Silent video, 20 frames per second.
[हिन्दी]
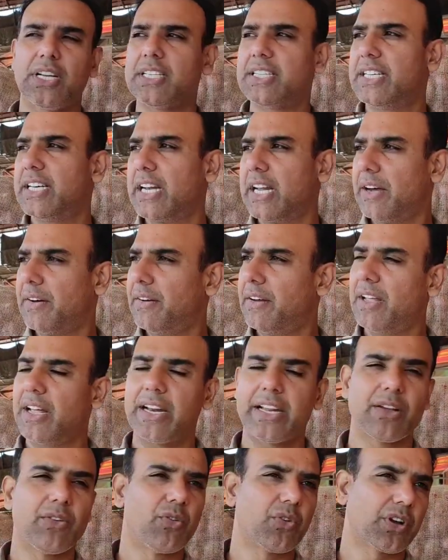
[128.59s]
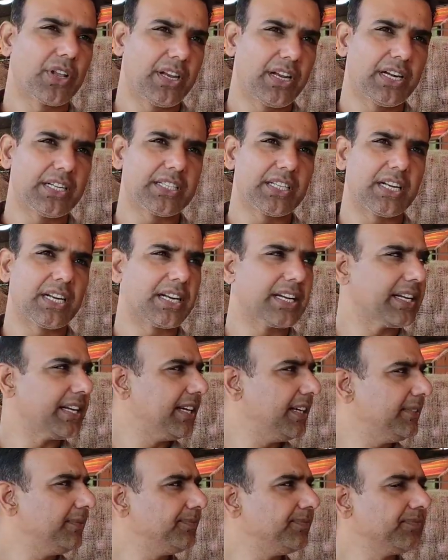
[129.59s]
ताजी अराइवल आ रही है वो क्लियर चल रही
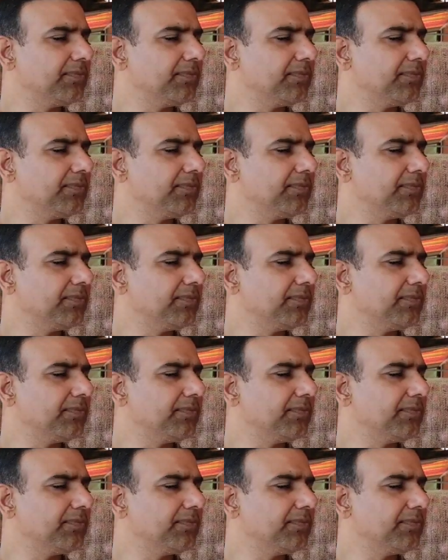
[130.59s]
है